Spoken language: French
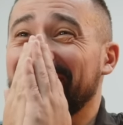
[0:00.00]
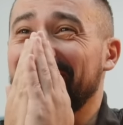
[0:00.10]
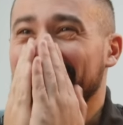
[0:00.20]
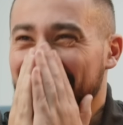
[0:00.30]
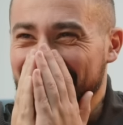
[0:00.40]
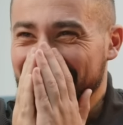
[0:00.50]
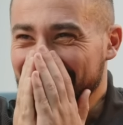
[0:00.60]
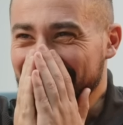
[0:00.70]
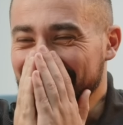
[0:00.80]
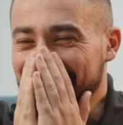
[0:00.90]
Non,
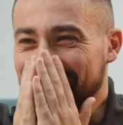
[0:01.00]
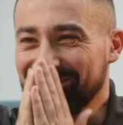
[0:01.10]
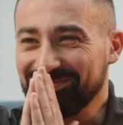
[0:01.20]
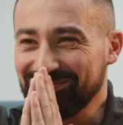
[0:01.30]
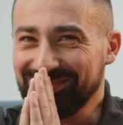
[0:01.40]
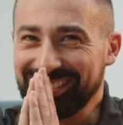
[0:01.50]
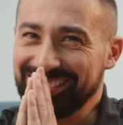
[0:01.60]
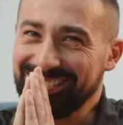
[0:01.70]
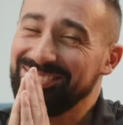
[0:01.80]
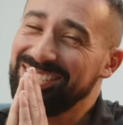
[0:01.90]
non, c'est...
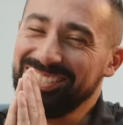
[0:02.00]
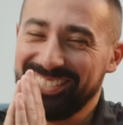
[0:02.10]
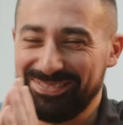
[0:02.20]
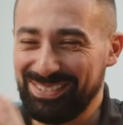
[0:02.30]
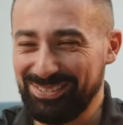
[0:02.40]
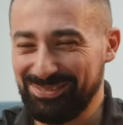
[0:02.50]
c'est pas